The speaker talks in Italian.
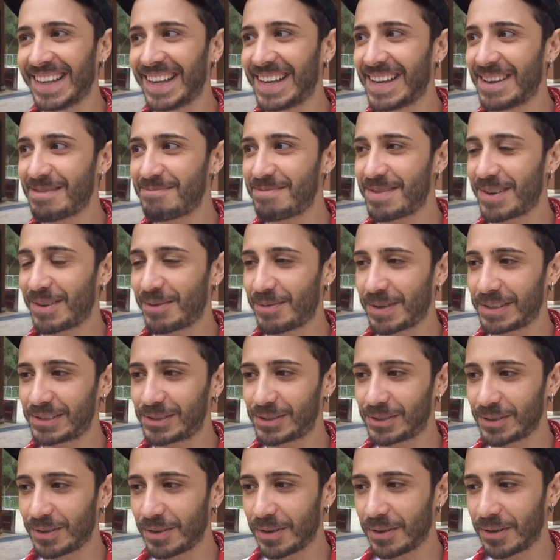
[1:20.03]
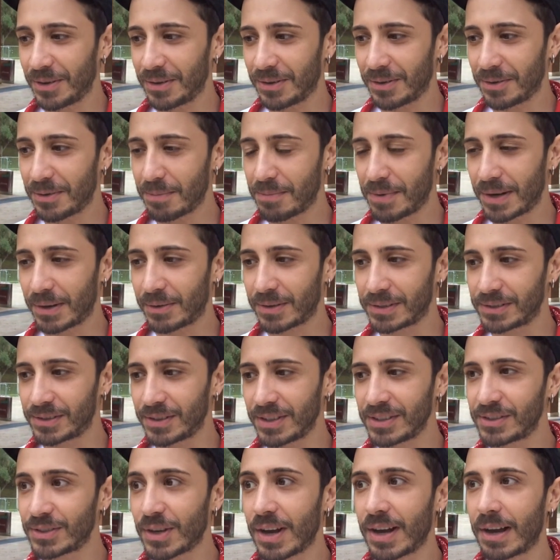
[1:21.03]
eh, per, questo, per, questo,
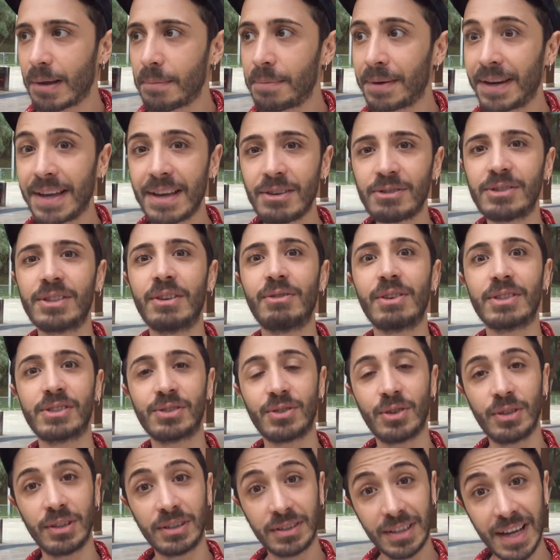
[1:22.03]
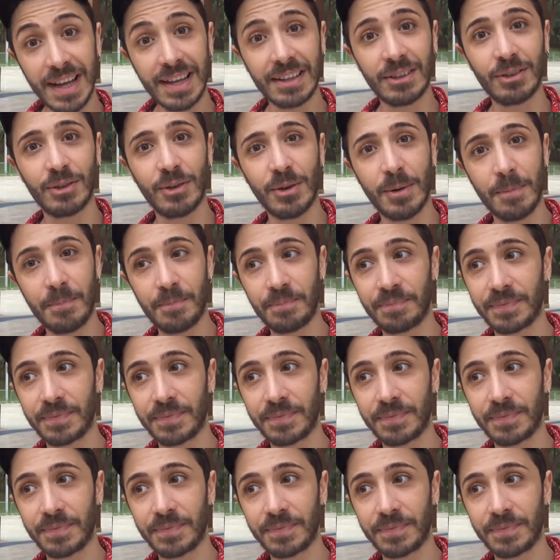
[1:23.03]
disco, anche perché io stavo ascoltando